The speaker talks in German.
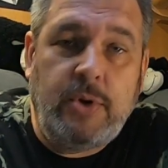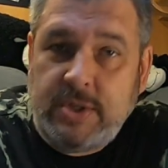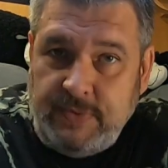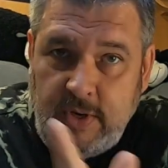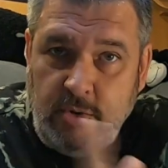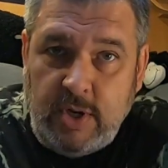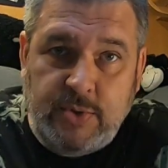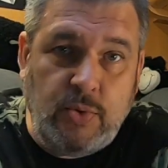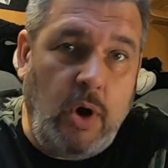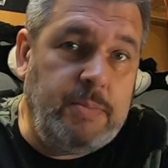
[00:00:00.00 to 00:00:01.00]
Das Video
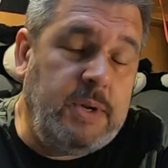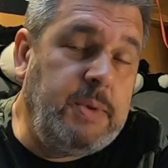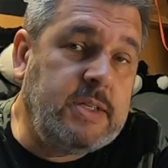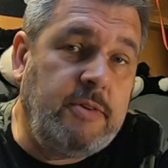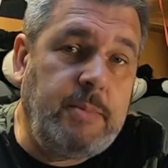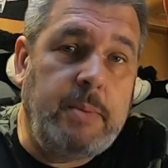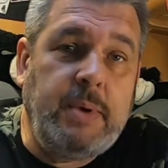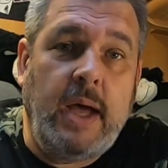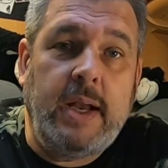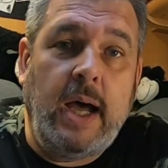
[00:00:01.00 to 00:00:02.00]
dazu kommt demnächst auf meinem
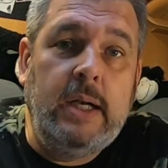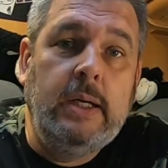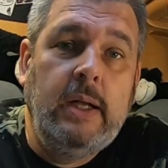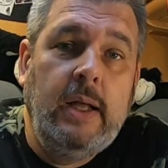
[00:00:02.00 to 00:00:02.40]
Kanal.